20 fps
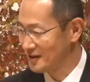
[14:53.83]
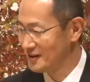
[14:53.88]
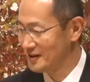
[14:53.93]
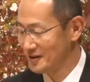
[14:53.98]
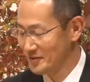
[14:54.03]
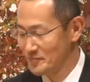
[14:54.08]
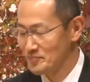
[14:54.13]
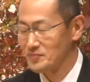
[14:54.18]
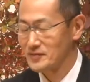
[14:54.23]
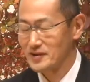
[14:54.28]
スター
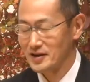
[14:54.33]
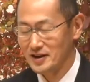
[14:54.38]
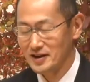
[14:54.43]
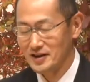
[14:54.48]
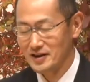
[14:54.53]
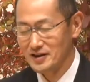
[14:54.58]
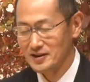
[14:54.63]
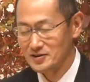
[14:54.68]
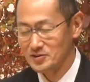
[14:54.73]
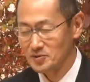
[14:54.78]
の新
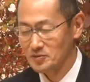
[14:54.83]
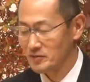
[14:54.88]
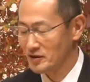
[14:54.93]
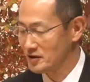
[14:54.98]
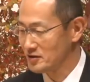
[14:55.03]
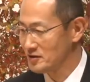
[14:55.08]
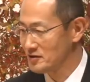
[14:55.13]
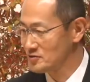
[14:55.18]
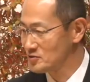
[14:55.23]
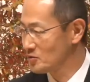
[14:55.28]
刊本を
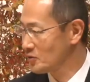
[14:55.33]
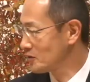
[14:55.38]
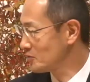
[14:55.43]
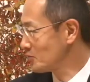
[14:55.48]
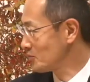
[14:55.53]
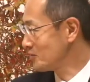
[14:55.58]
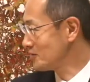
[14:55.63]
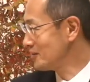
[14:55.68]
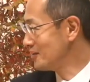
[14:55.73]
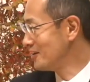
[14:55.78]

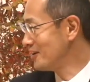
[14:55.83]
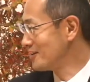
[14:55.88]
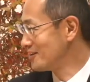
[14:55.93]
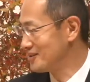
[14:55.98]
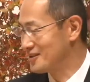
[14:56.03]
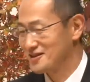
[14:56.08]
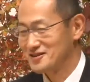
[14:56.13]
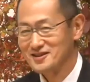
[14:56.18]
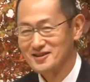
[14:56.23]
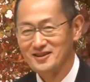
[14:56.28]
サイン入り
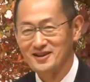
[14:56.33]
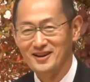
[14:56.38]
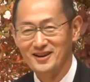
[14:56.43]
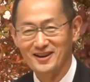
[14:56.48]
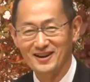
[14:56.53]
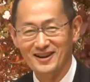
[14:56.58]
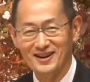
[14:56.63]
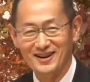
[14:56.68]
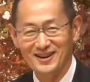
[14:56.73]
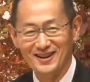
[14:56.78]
でお送
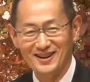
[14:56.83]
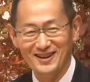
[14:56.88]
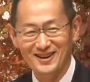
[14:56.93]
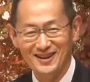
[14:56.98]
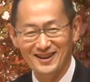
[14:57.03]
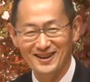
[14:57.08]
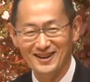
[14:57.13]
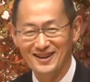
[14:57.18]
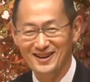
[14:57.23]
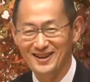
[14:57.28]
りいたし
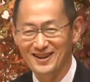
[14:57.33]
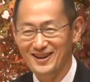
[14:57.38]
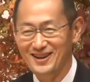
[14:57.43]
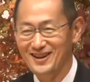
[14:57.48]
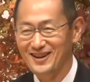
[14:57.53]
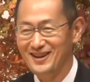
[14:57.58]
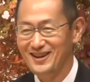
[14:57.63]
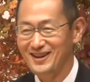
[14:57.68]
ます